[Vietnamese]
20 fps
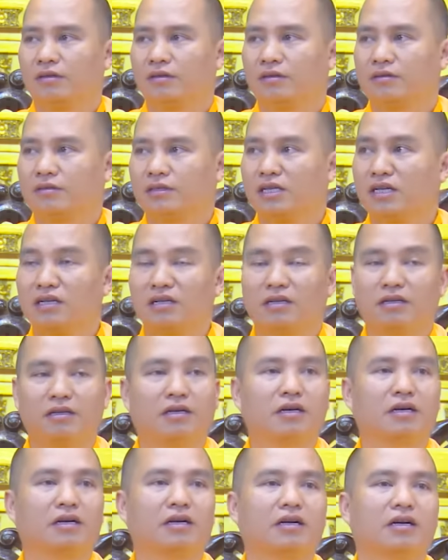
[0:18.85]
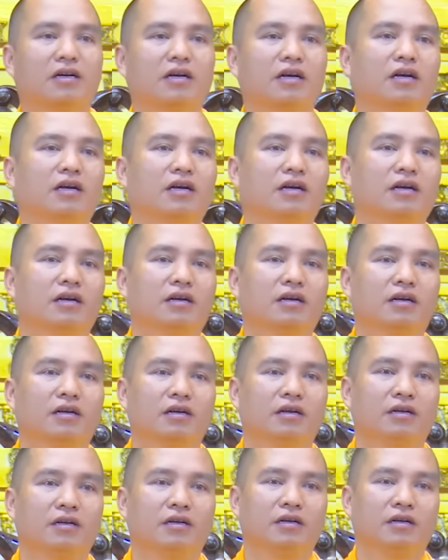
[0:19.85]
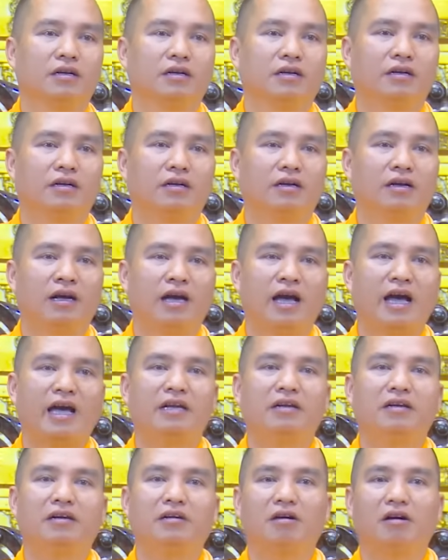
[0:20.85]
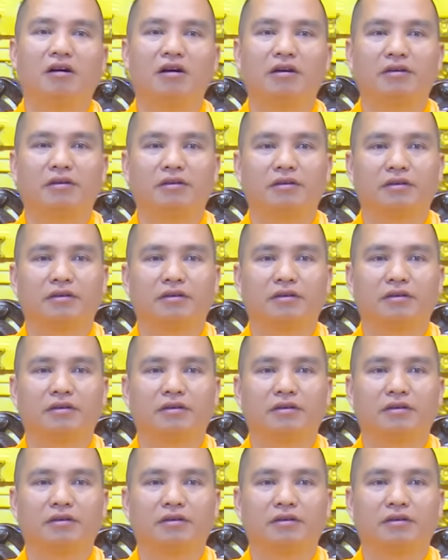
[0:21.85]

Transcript: Sinh được uh, hai đứa con.